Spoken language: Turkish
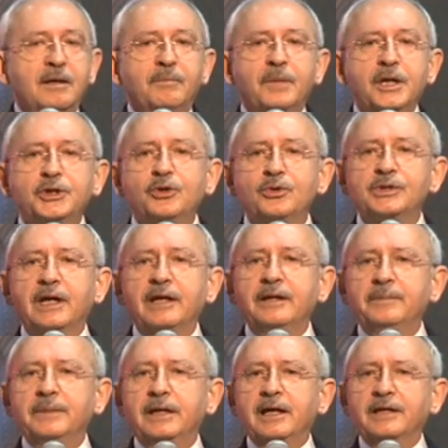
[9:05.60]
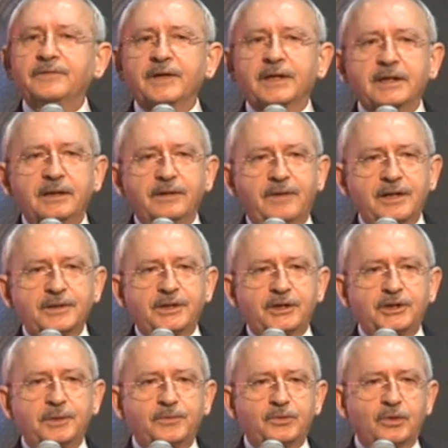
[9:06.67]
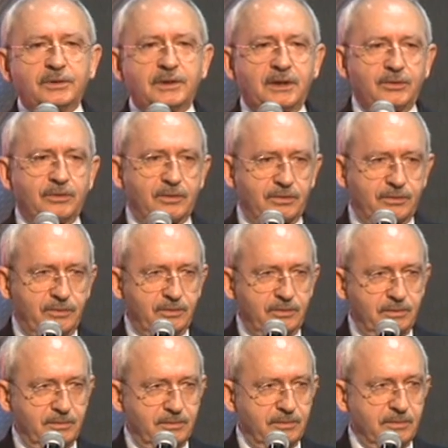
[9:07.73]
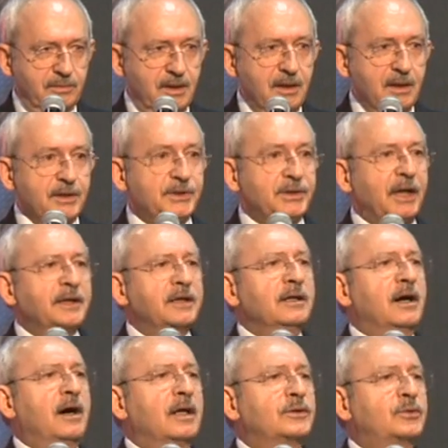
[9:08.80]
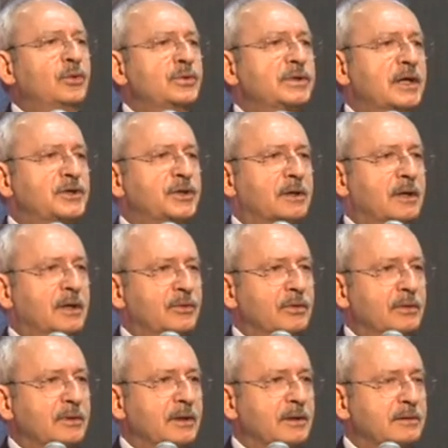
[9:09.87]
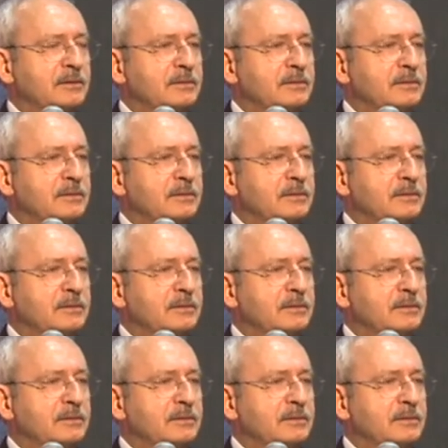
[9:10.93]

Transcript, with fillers: 550 milletvekili var seçip gönderiyoruz. Sayıyı 600'e çıkarıyorlar.